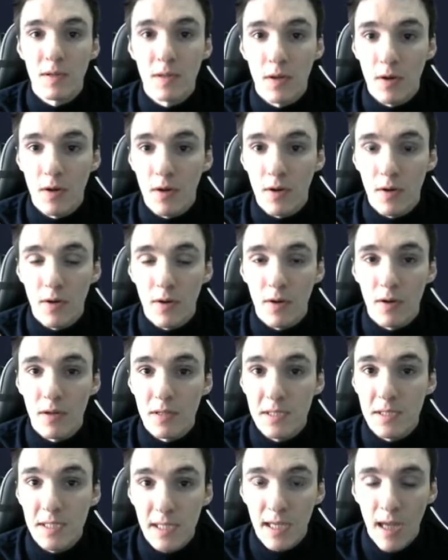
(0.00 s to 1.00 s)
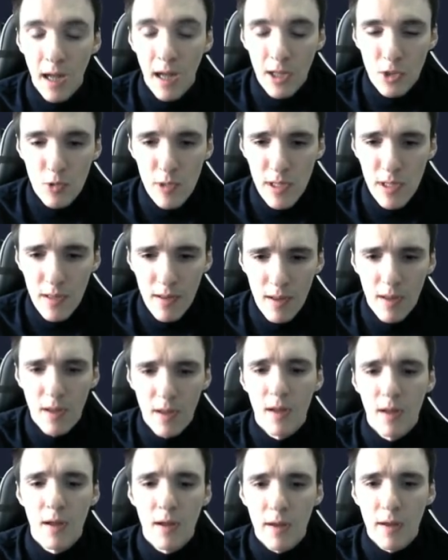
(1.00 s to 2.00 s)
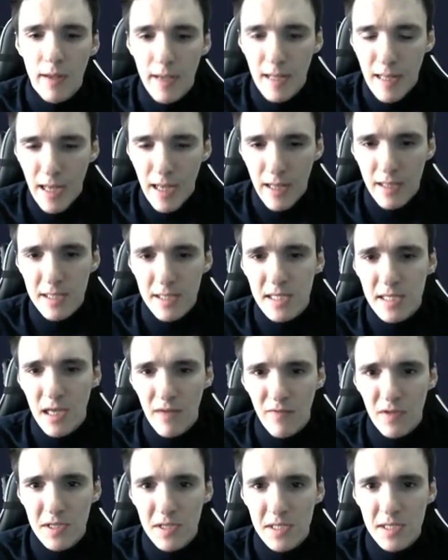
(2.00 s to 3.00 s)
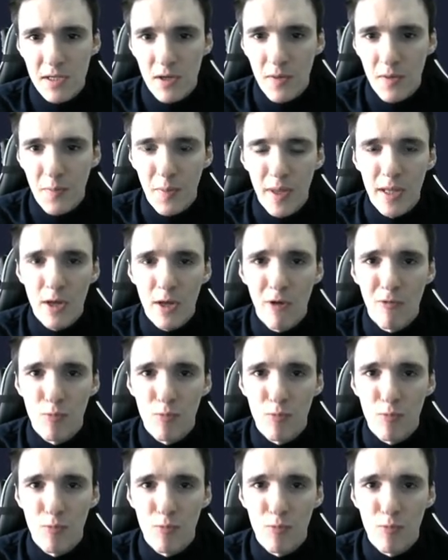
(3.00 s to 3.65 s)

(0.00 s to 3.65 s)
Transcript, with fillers: euh, c'est gratuit. Il y a des services euh, payants.